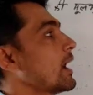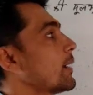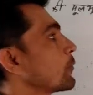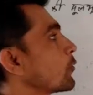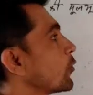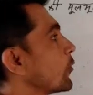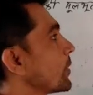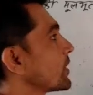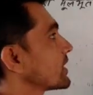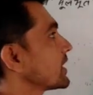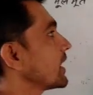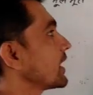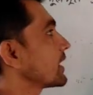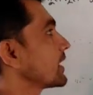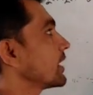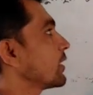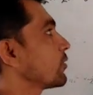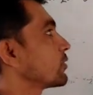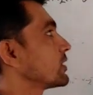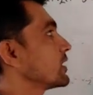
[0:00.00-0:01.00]
आपको पता है
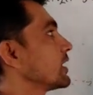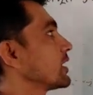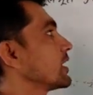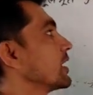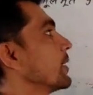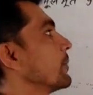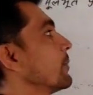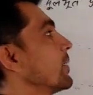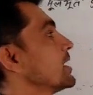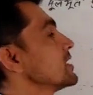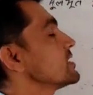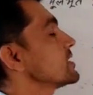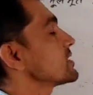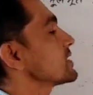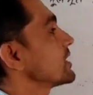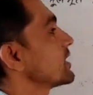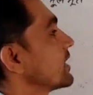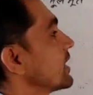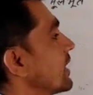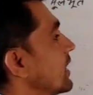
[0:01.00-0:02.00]
क्या होती है कि अबाज्य
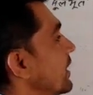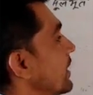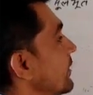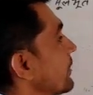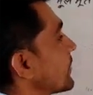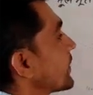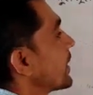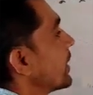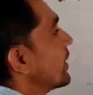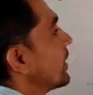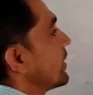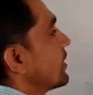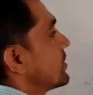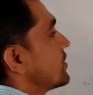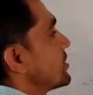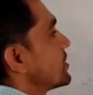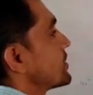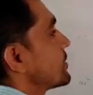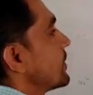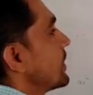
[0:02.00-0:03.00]
संख्याएं
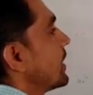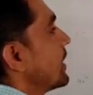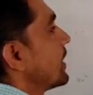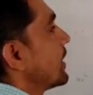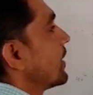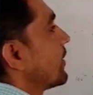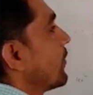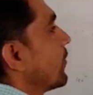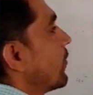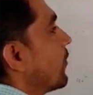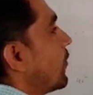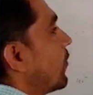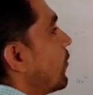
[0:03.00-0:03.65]
जिसमें